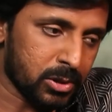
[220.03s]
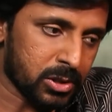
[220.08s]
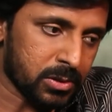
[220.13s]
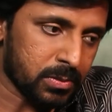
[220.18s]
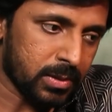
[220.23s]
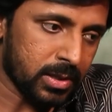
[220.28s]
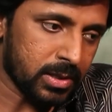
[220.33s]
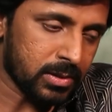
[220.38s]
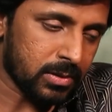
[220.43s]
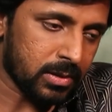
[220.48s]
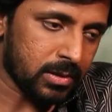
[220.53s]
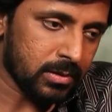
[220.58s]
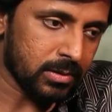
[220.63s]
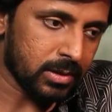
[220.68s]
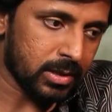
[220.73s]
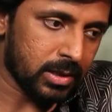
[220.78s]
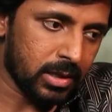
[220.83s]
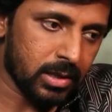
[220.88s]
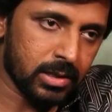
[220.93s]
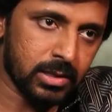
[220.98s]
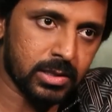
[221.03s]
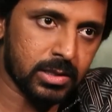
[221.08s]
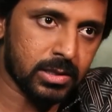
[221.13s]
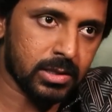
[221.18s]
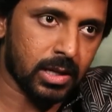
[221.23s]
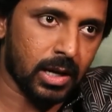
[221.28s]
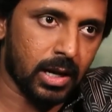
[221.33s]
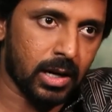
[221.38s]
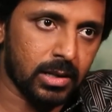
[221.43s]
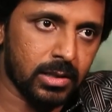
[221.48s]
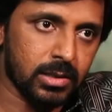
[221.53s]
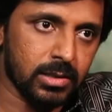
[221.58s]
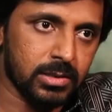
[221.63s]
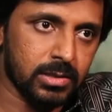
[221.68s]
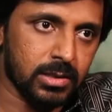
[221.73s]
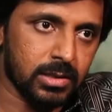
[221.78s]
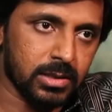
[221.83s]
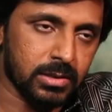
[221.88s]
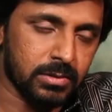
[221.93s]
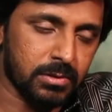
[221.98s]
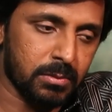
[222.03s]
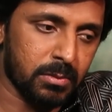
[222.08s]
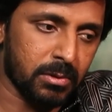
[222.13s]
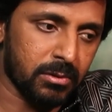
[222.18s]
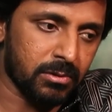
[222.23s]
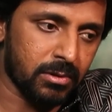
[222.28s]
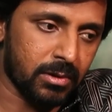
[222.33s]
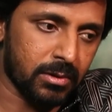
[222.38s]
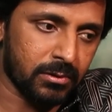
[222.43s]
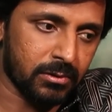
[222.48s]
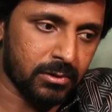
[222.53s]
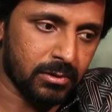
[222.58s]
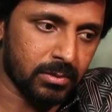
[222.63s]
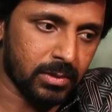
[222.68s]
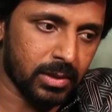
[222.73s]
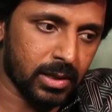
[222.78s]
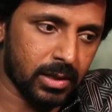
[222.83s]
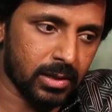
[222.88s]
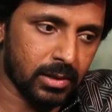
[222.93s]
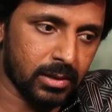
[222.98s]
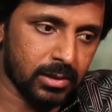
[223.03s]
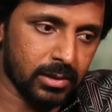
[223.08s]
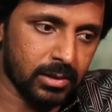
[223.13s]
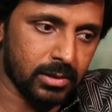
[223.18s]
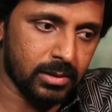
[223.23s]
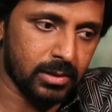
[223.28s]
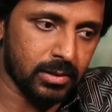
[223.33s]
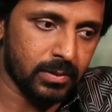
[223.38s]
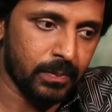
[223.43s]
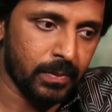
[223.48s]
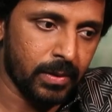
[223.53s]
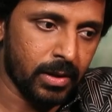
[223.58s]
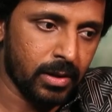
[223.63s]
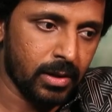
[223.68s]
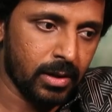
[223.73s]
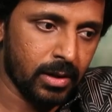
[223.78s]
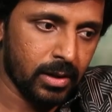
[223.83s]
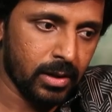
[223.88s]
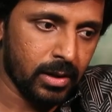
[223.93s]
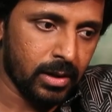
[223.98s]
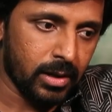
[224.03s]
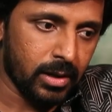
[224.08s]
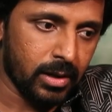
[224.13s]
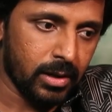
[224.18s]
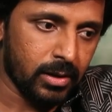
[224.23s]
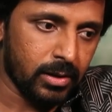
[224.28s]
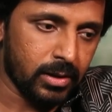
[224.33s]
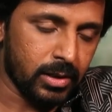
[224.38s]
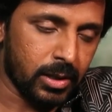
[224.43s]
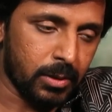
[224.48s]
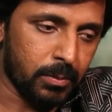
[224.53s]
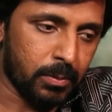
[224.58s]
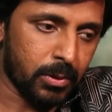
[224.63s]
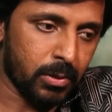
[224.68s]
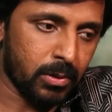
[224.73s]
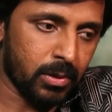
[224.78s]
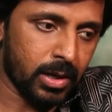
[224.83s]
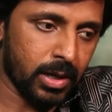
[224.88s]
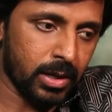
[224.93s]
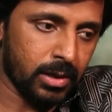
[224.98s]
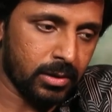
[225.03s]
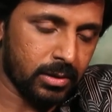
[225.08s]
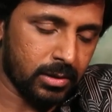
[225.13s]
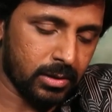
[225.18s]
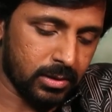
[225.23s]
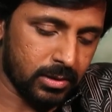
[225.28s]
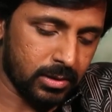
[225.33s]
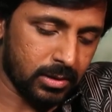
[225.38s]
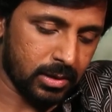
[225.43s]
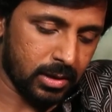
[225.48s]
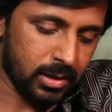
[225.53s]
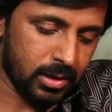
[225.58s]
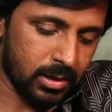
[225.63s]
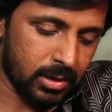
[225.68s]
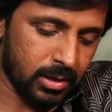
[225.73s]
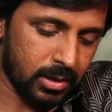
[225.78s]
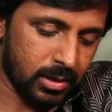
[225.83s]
పుష్ప ఇస్ వన్ ఆఫ్ ద గ్రేటెస్ట్ క్యారెక్టర్స్ యూస్ ఎవర్ పర్ఫార్మ్ ఫర్ మీ అండ్ నేను ఇప్పుడు కూడా ఆయన నా